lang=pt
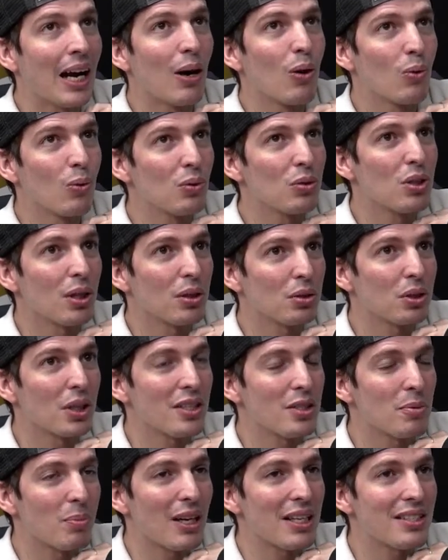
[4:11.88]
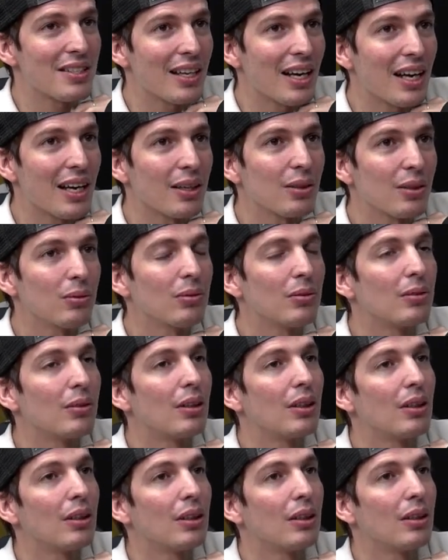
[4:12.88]
alguns anos já se passaram.
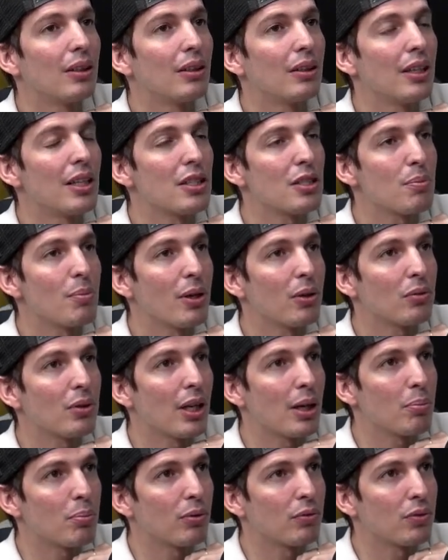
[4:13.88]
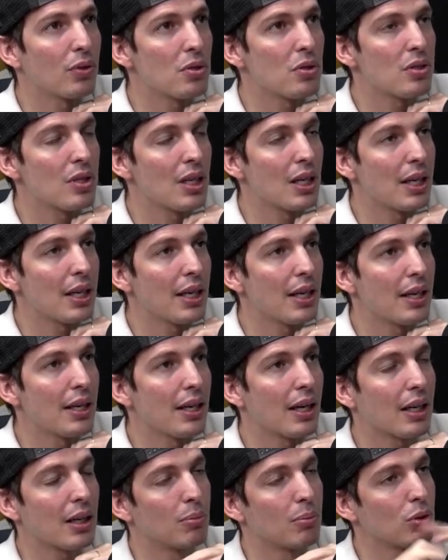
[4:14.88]
Uh, nesse meio tempo você
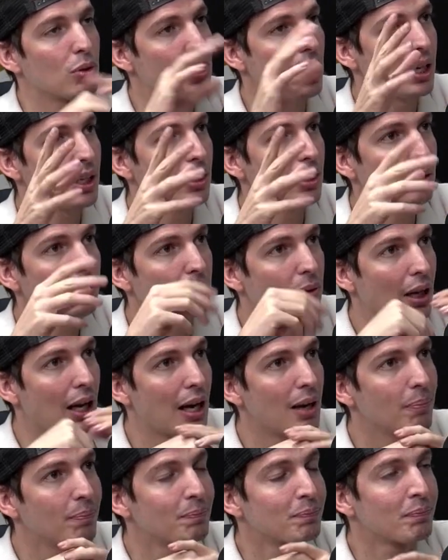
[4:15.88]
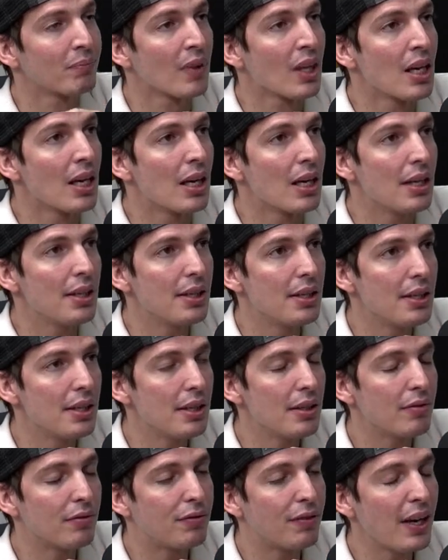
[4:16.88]
acabou saindo lá
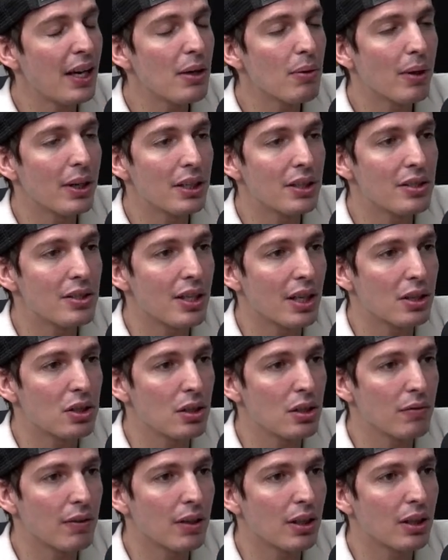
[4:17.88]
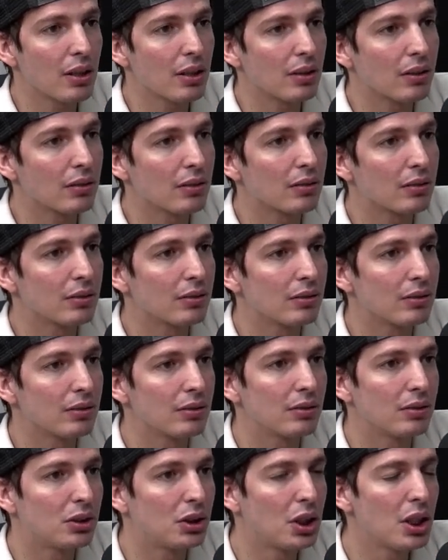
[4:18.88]
e veio a iniciativa.
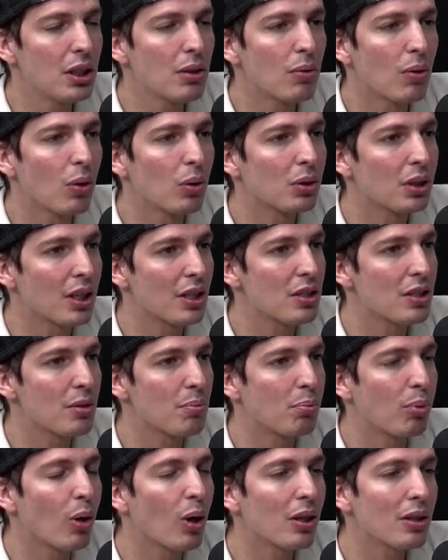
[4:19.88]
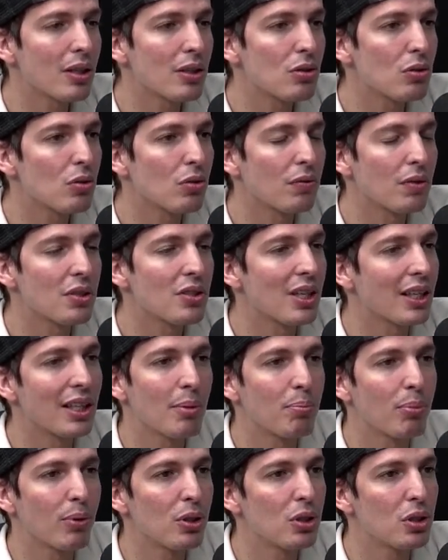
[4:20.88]
Tinham outras hipóteses ou você
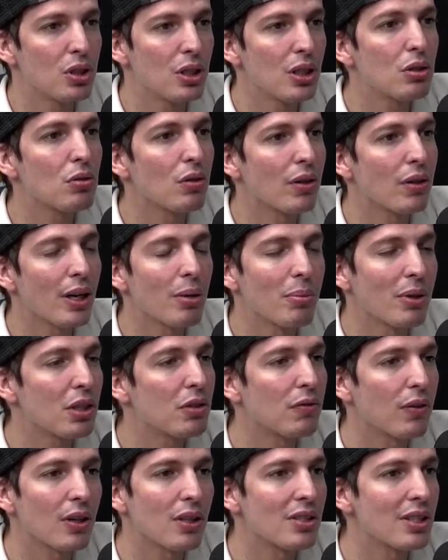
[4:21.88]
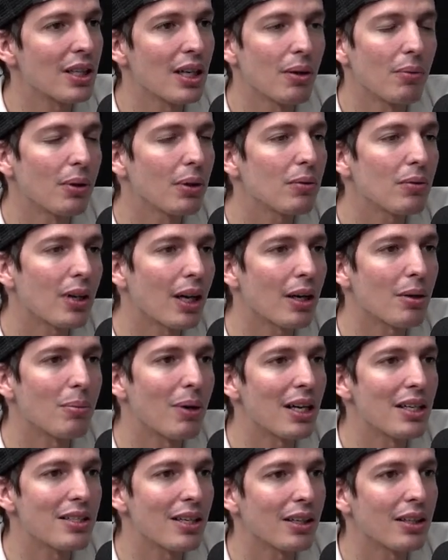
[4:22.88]
depois disso realmente falou assim, não, eu não quero
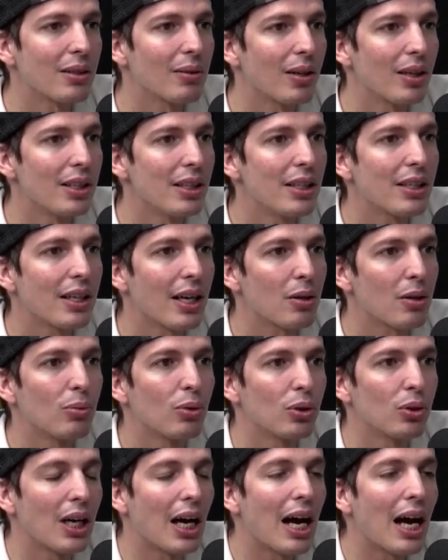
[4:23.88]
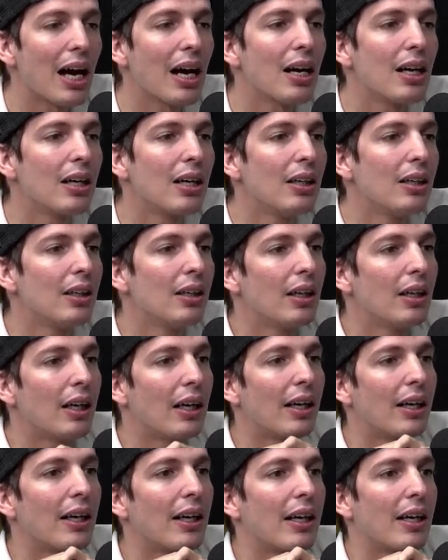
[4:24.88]
mais aquilo ali, quero mudar.
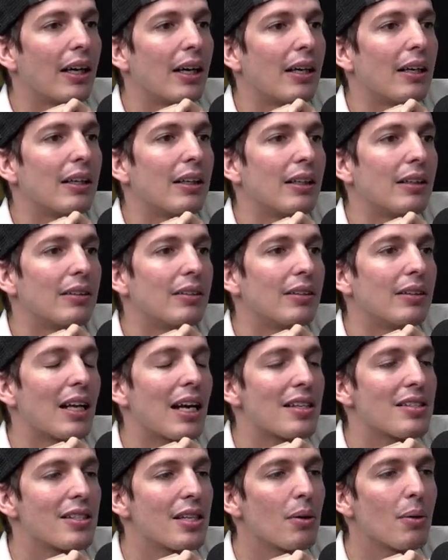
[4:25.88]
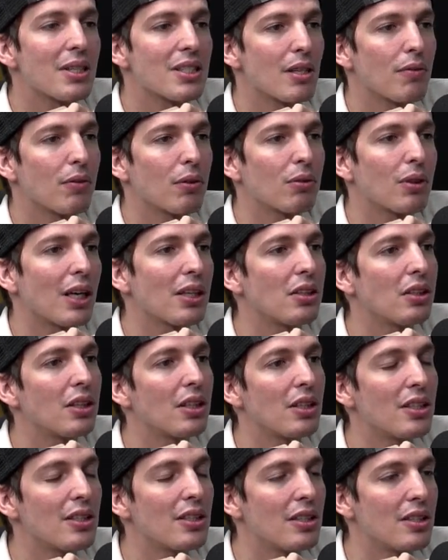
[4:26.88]
É, nasceu essa vontade
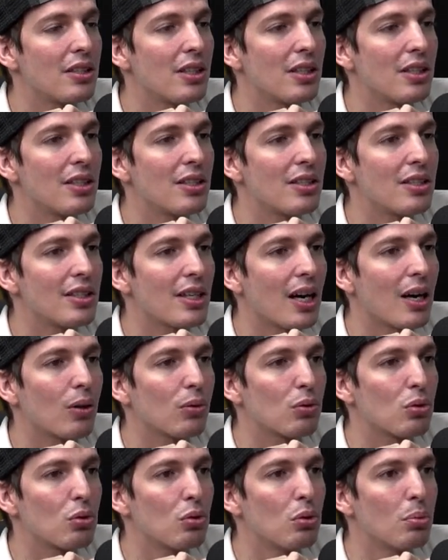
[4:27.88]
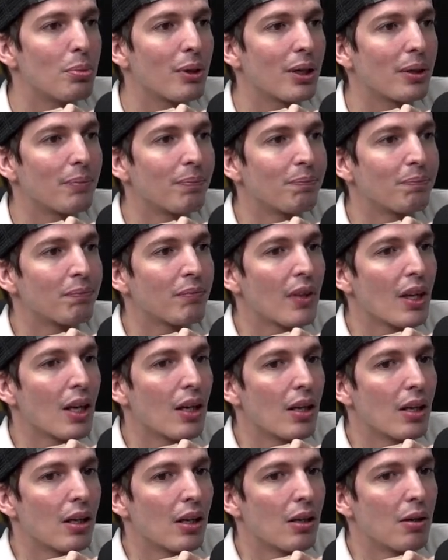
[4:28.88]
de, de iniciar o Super
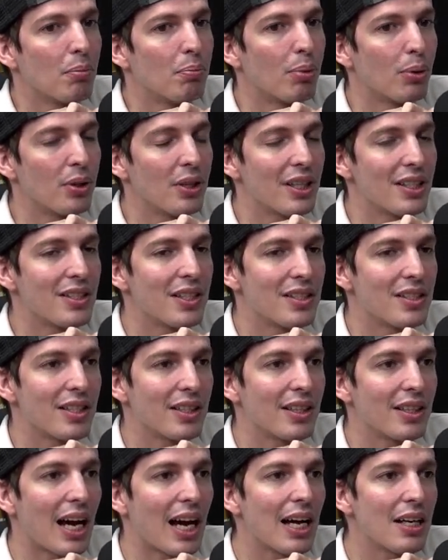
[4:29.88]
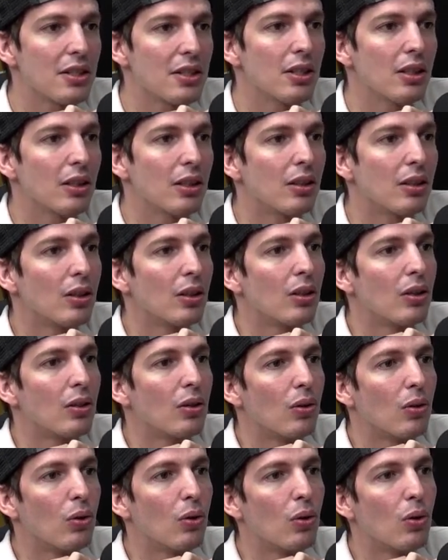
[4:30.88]
por necessidade
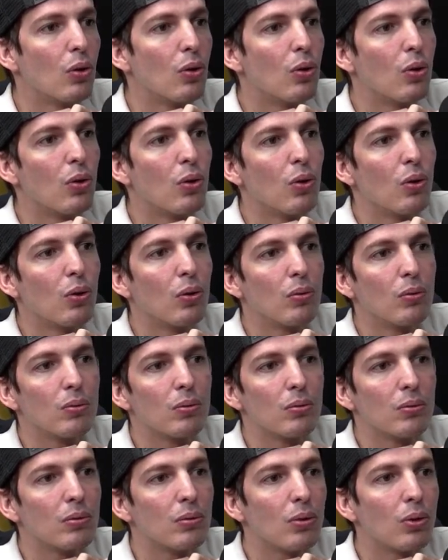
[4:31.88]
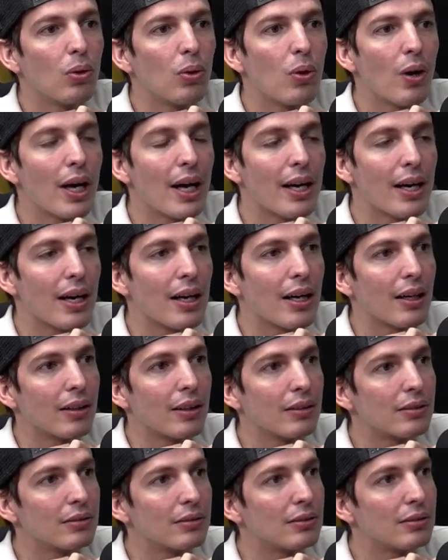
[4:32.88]
ou, ou
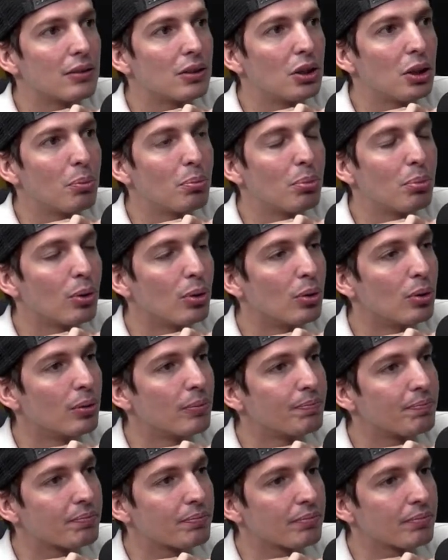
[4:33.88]
era tipo? Hum, não,